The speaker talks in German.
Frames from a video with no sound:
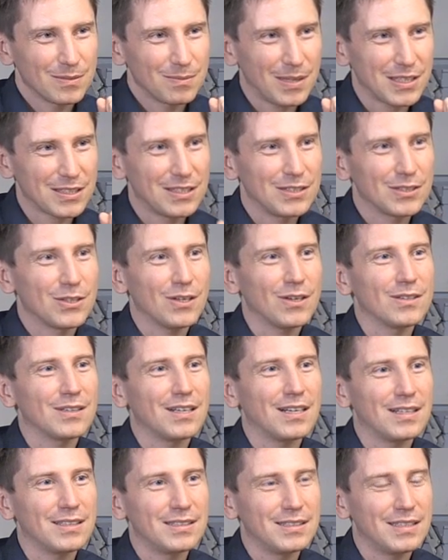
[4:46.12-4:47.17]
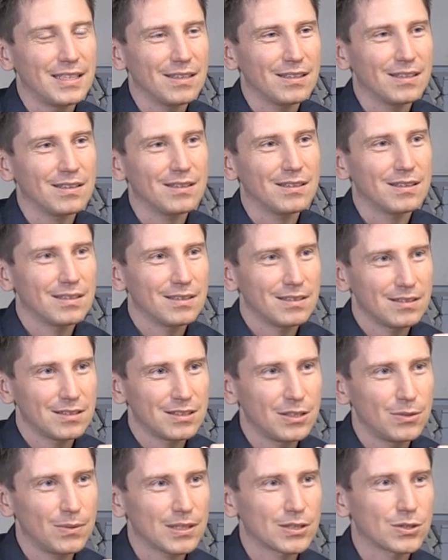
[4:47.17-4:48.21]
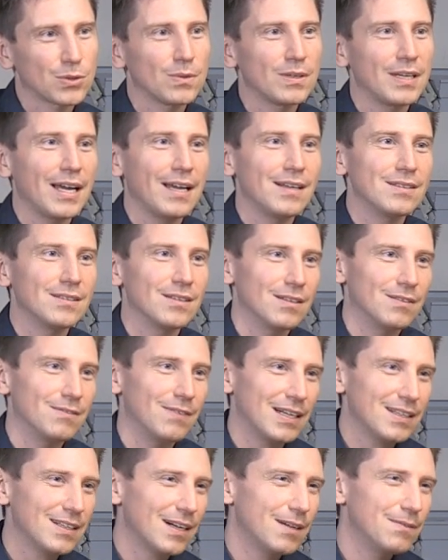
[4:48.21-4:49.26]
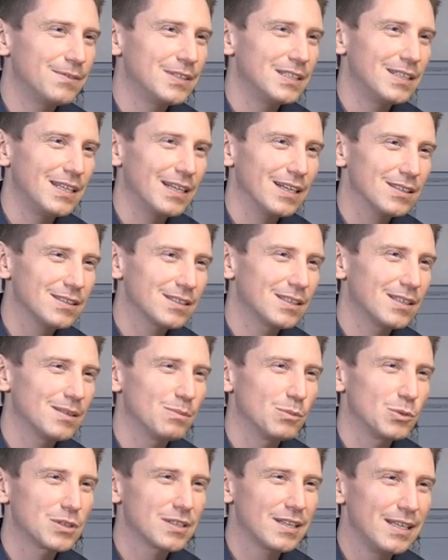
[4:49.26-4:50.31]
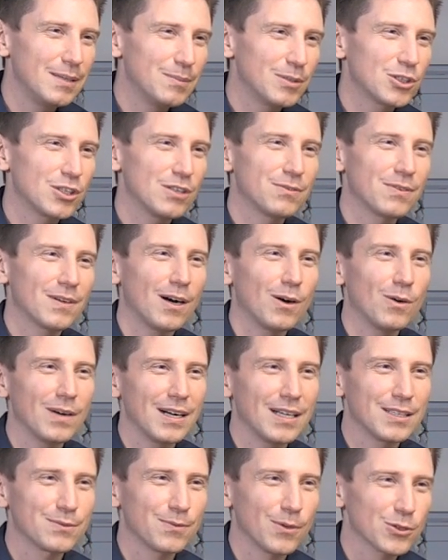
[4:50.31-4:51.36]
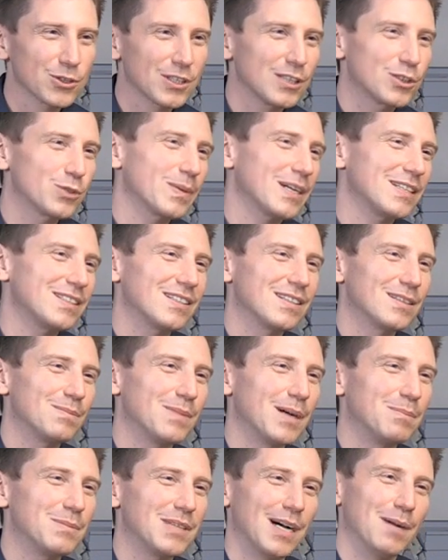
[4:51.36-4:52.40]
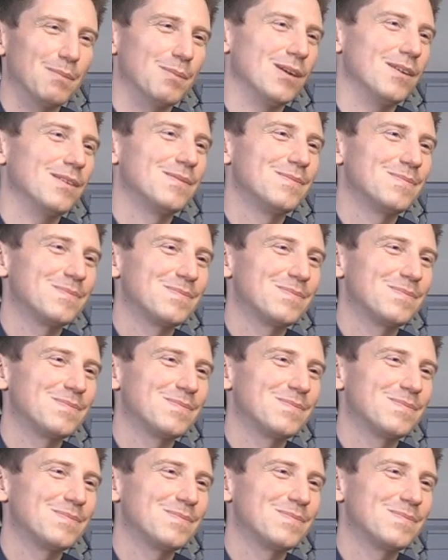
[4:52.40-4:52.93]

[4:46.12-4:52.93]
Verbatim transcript: Martin Körner an der Situation ändern? Wann haben wir die erste muslimische Frau als Vorstandssprecherin beim Daimler?